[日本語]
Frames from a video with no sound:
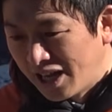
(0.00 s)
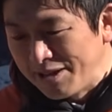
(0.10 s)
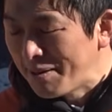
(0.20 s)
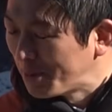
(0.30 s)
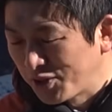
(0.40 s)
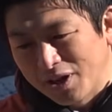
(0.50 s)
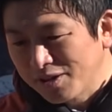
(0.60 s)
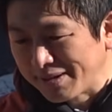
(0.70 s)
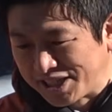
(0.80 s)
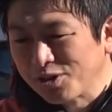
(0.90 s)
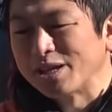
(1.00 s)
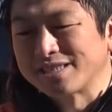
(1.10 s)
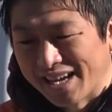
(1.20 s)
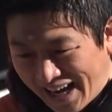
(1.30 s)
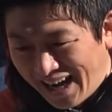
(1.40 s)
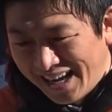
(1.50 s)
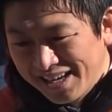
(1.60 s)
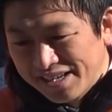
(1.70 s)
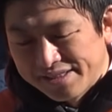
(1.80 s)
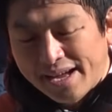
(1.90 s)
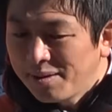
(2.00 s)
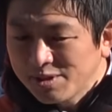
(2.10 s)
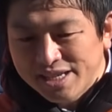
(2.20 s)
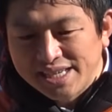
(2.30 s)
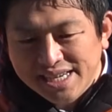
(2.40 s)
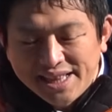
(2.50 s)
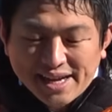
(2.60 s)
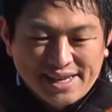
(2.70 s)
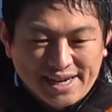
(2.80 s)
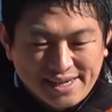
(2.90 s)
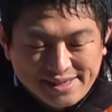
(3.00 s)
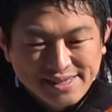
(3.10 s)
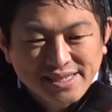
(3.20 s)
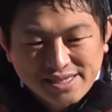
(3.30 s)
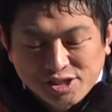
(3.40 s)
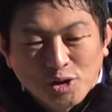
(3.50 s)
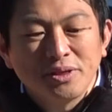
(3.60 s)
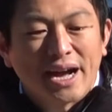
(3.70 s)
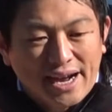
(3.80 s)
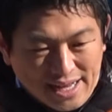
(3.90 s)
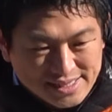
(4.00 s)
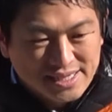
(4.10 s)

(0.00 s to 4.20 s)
今もうそんなことは白ですから、誰も政治家だからじゃない、だって損だから。